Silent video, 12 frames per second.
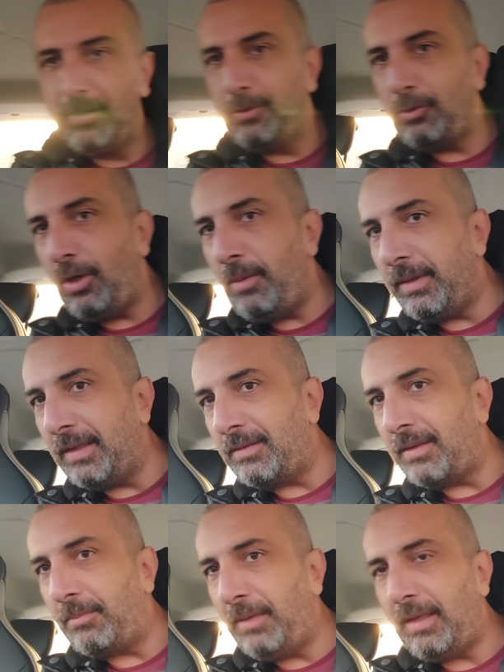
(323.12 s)
şöyle mi
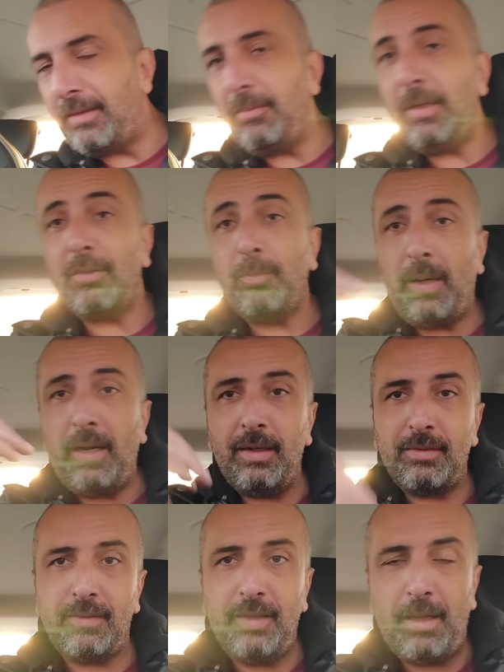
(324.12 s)
geçsem? Neyse biraz
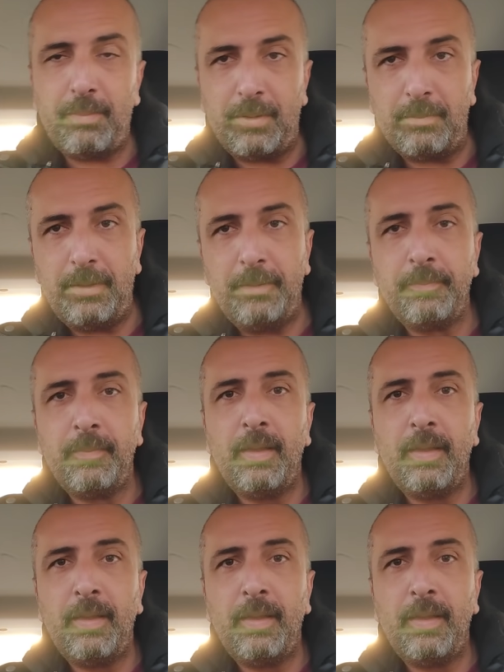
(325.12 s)
parlasın ne yapalım ya.